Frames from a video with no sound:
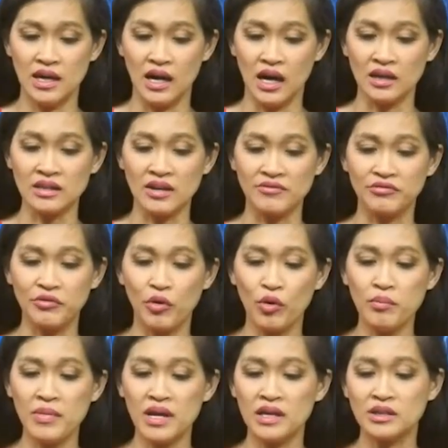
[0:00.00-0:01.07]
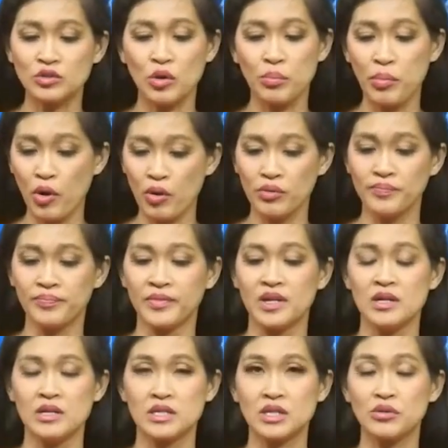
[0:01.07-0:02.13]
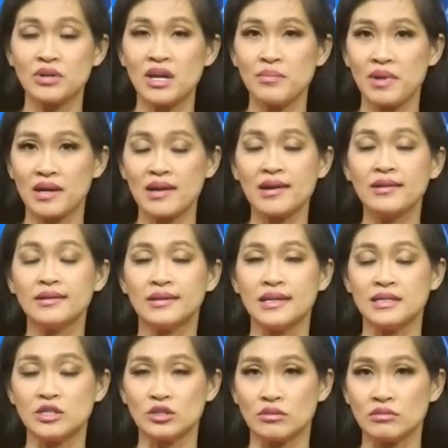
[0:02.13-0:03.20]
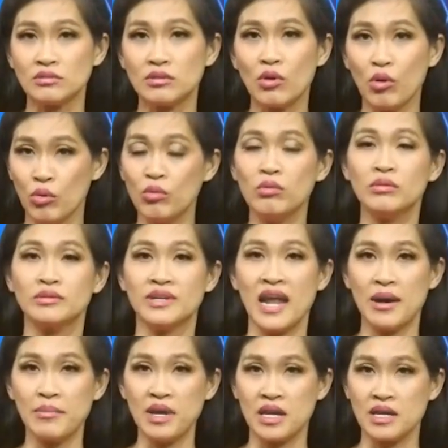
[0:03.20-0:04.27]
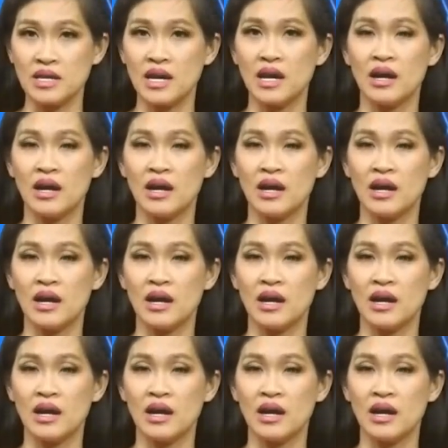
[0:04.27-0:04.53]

ở thành phố Melitopol sau khi mà cái người thị trưởng cũ đã bị